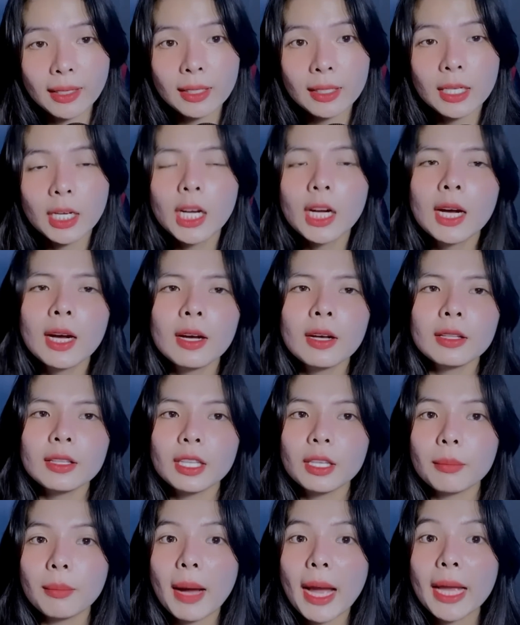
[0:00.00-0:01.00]
á
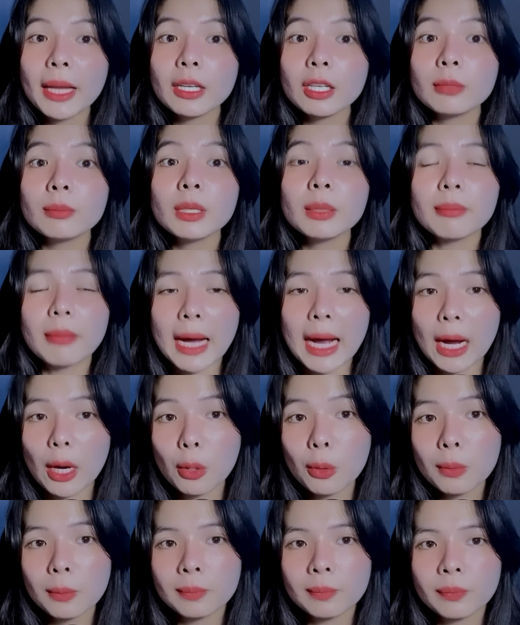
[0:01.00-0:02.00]
thì bác đó mới
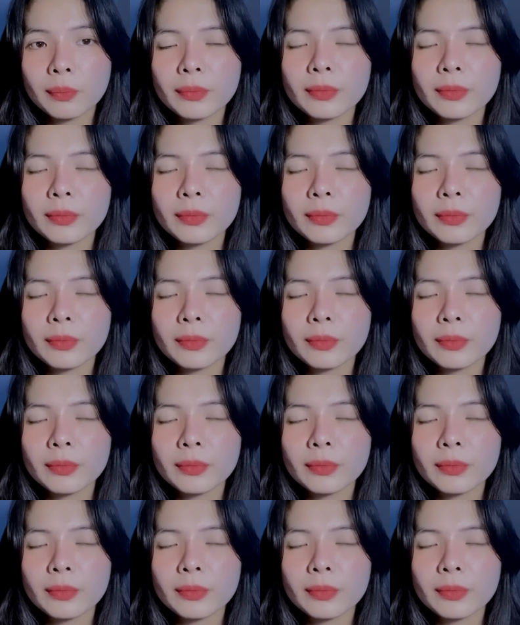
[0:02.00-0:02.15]
bảo